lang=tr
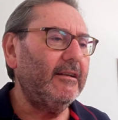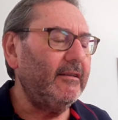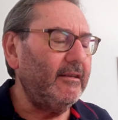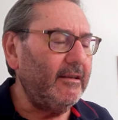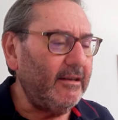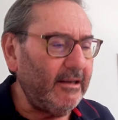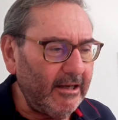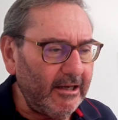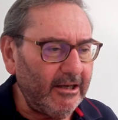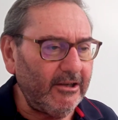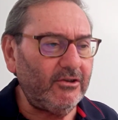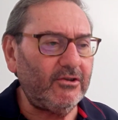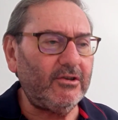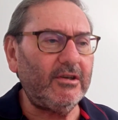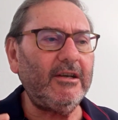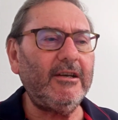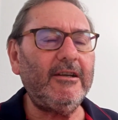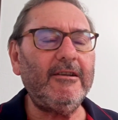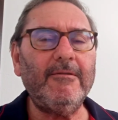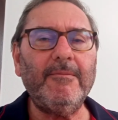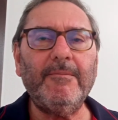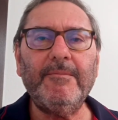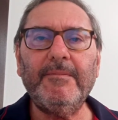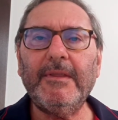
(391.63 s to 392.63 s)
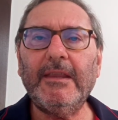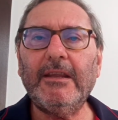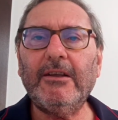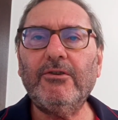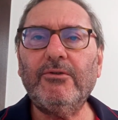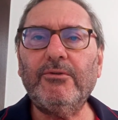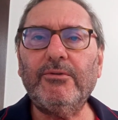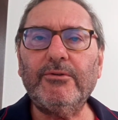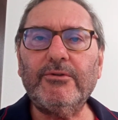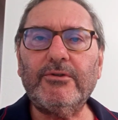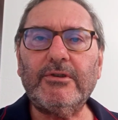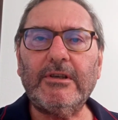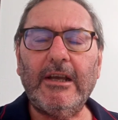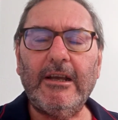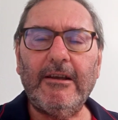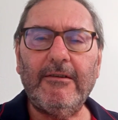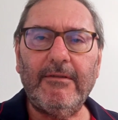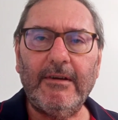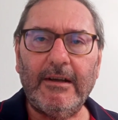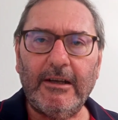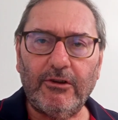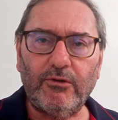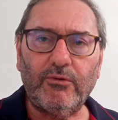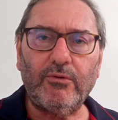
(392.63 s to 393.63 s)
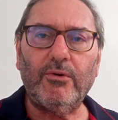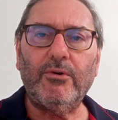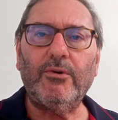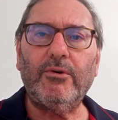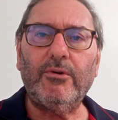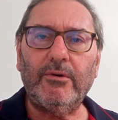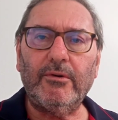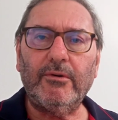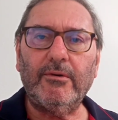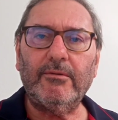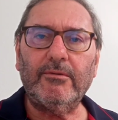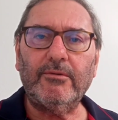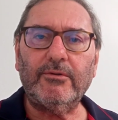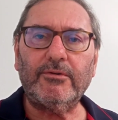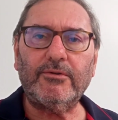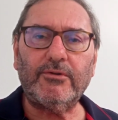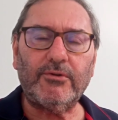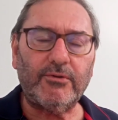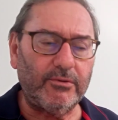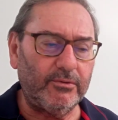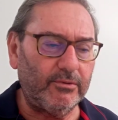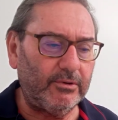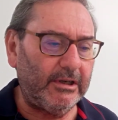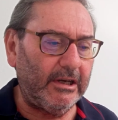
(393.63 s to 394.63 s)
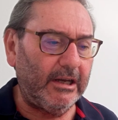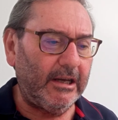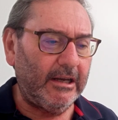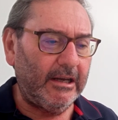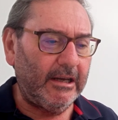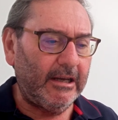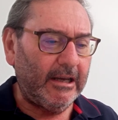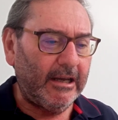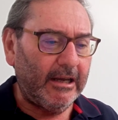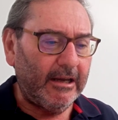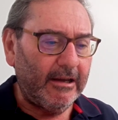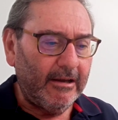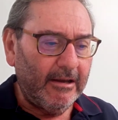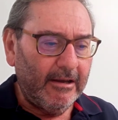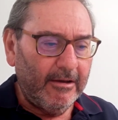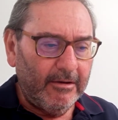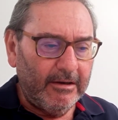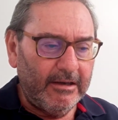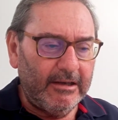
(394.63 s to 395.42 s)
niçin Kuzey ve Doğu Suriye'ye